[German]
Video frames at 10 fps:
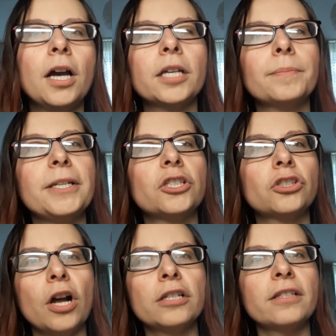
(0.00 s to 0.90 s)
ich bin
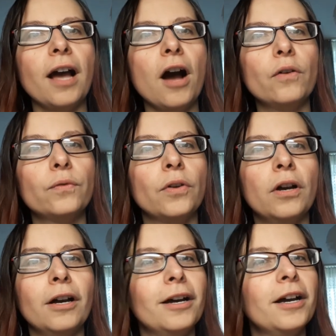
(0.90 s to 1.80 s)
stolz darauf,
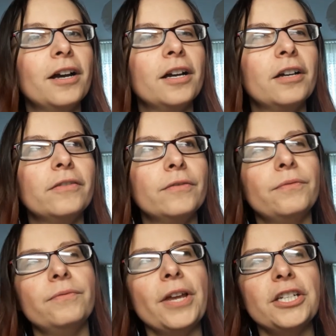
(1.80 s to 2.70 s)

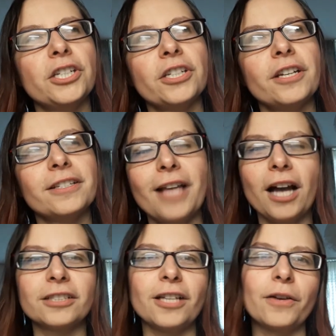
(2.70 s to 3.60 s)
wenn ich äh,
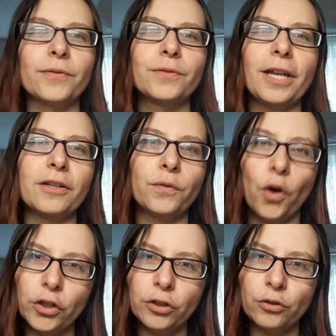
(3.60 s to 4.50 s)
sagen darf, deine
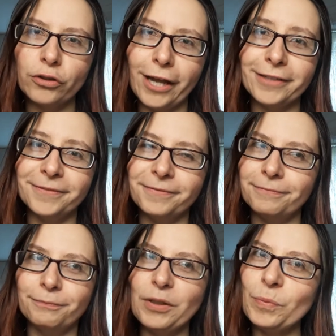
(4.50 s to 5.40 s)
Freundin zu sein,
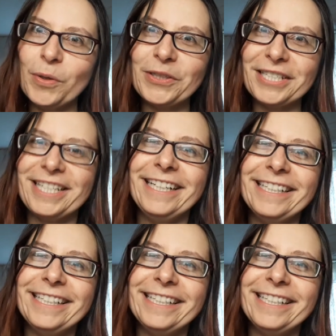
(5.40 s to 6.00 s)
wenn du möchtest.